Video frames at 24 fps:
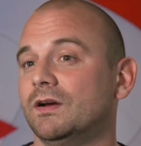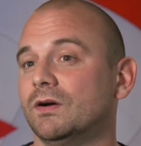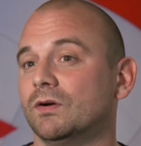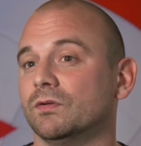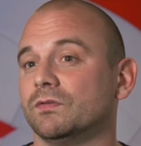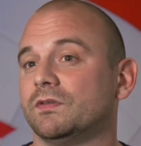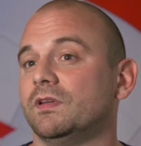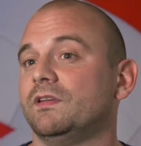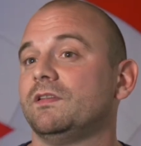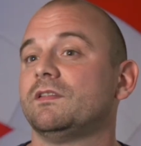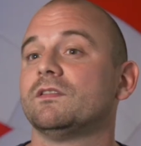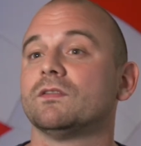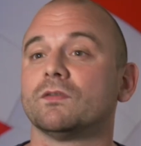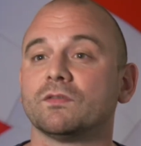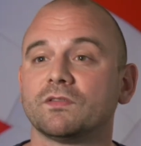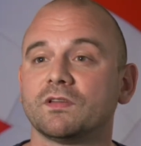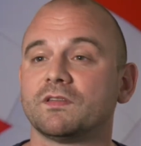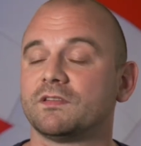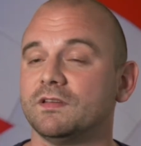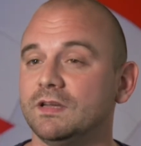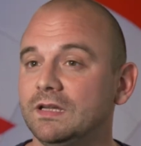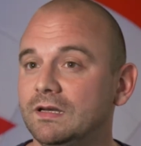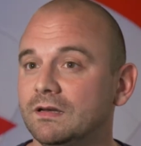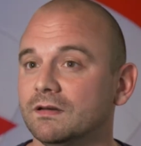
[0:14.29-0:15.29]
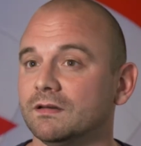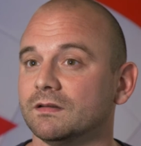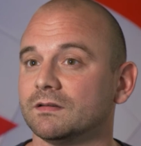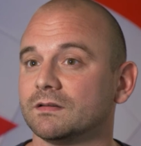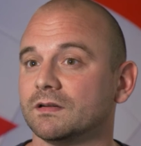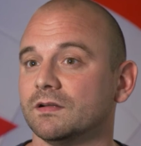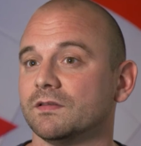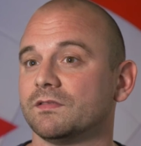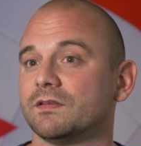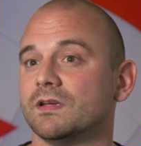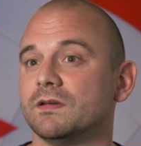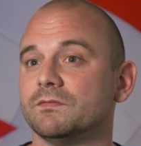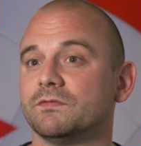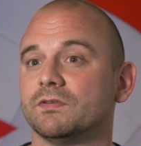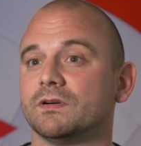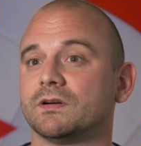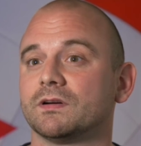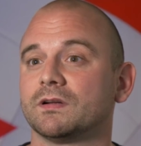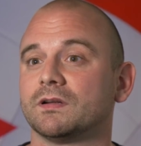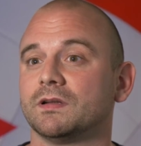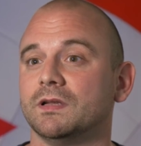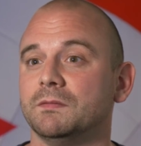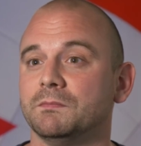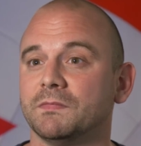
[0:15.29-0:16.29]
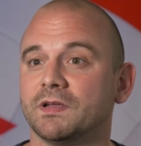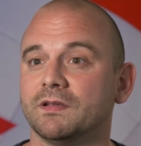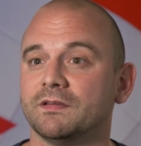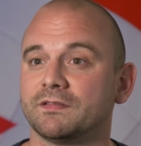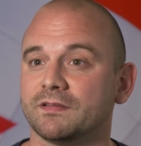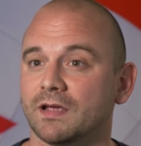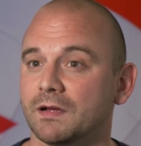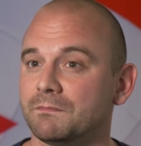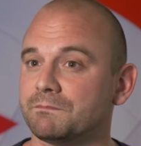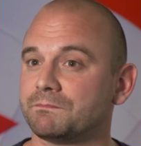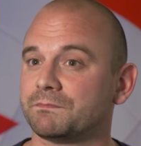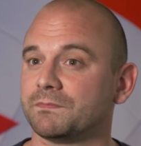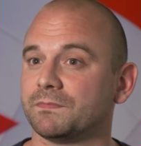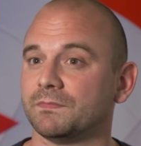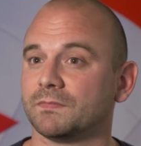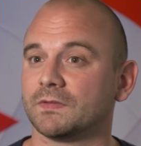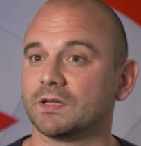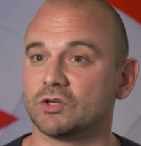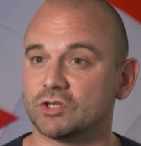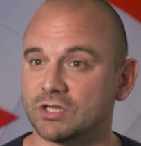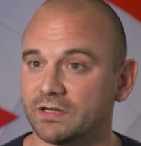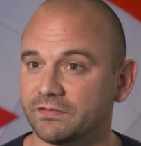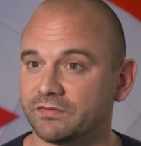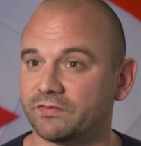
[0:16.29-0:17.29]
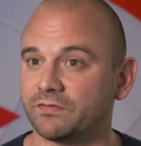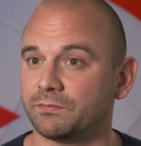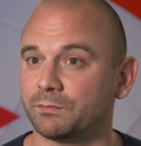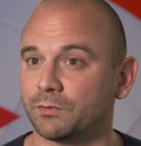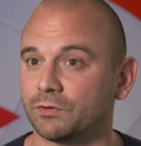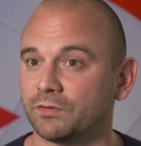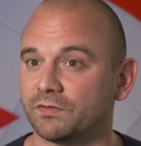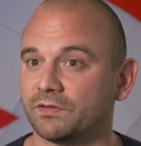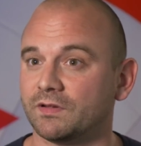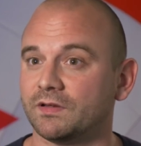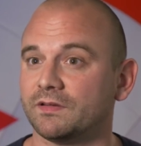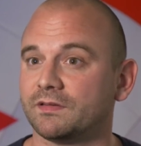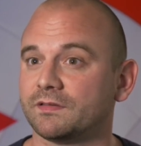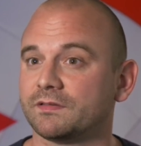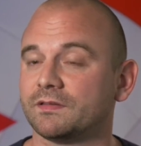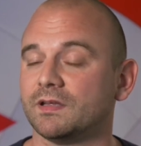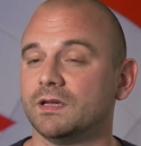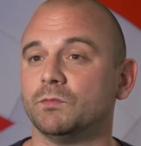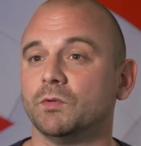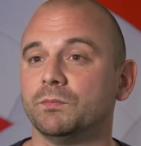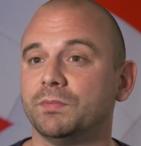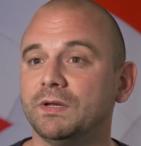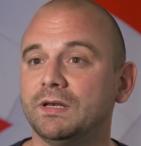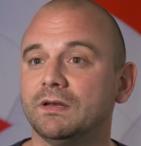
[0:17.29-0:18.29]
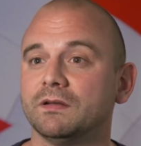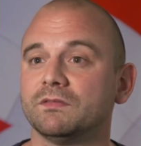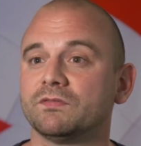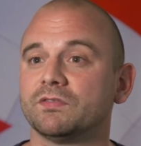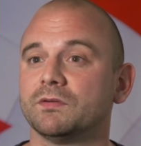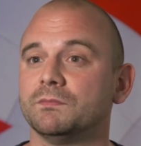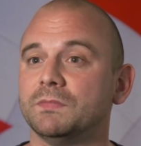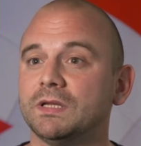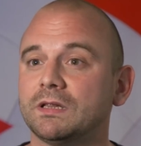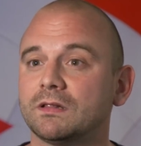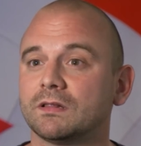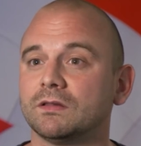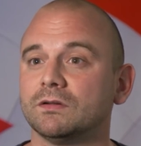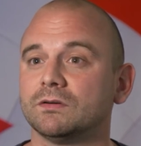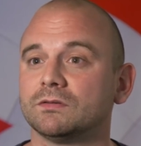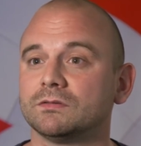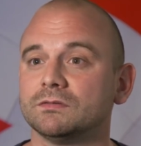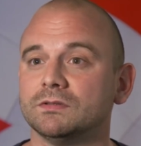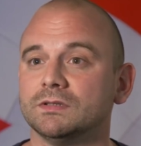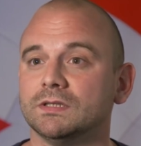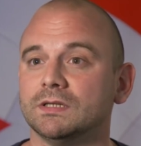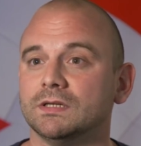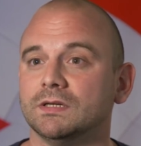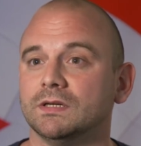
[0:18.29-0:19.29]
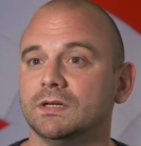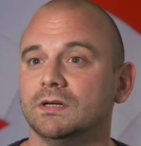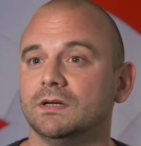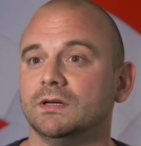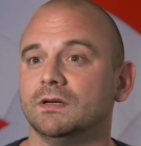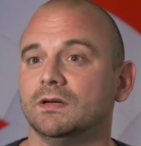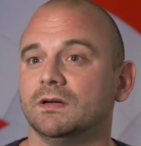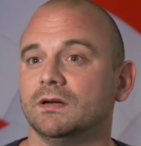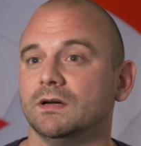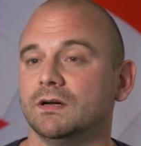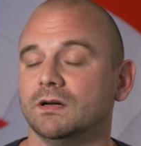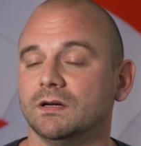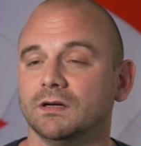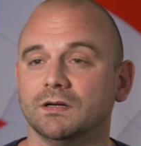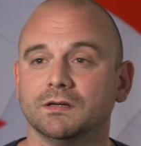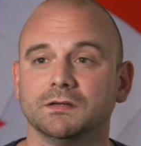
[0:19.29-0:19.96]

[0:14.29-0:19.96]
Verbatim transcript: Und das ist unser Ziel, ganz einfach im gesamten Geschäftsprozess der Immobilienvermittlung äh,